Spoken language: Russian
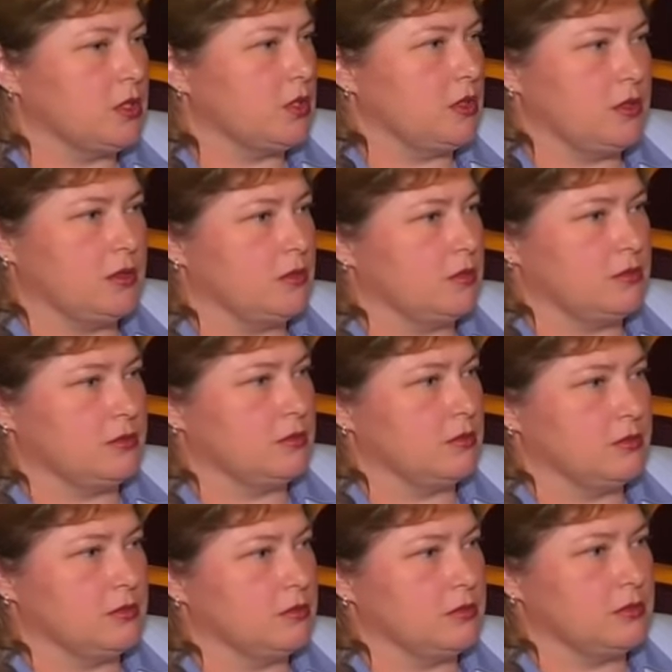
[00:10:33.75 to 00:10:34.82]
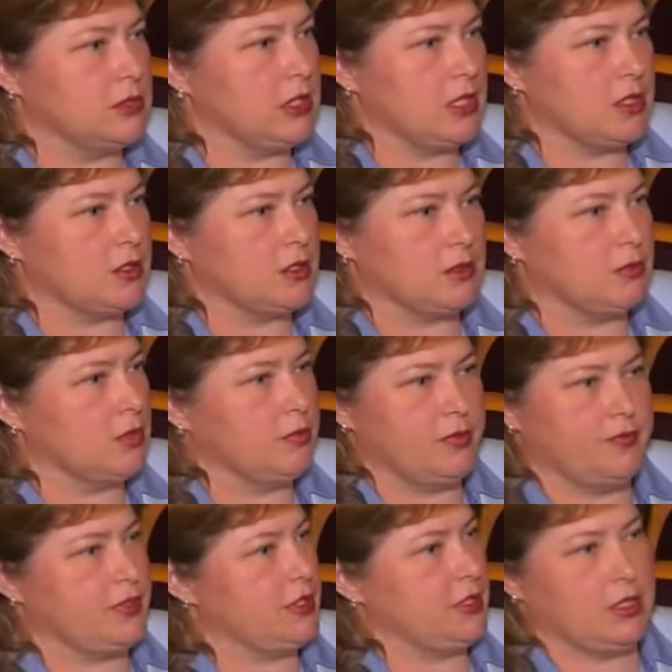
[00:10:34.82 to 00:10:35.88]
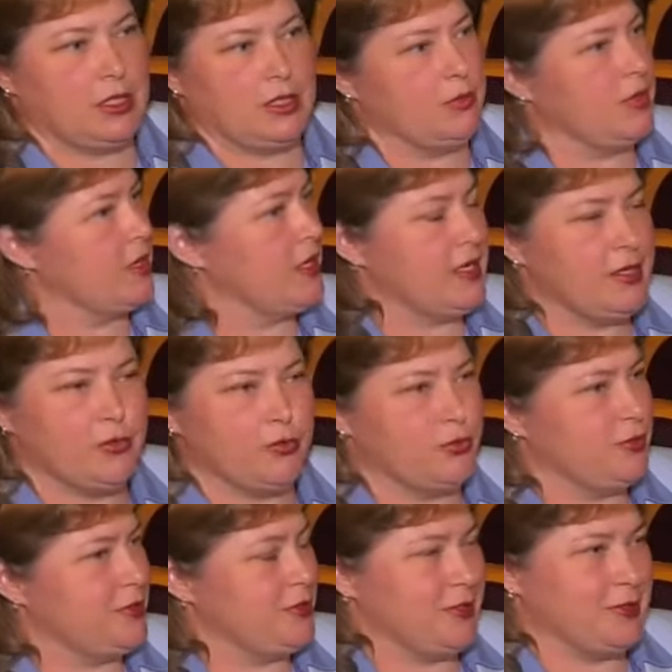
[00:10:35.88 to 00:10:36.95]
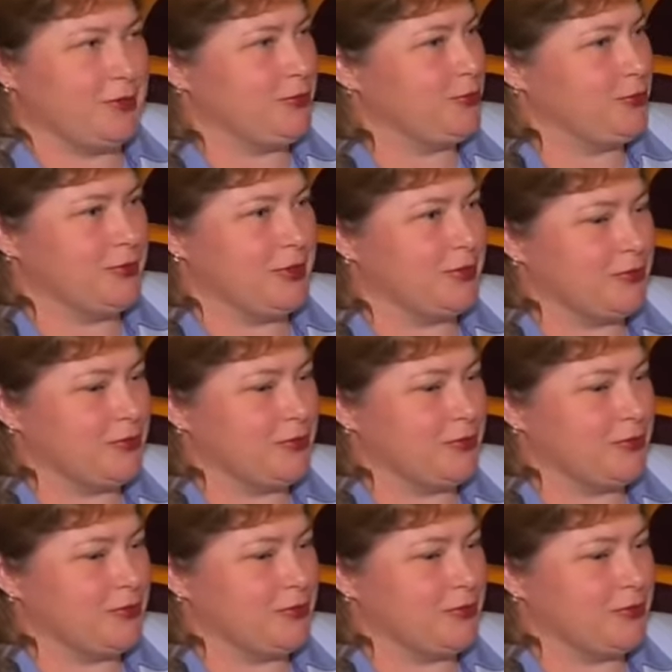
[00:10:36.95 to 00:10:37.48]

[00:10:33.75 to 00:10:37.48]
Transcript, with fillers: И, мне кажется, мы бы все не могли уйти оттуда.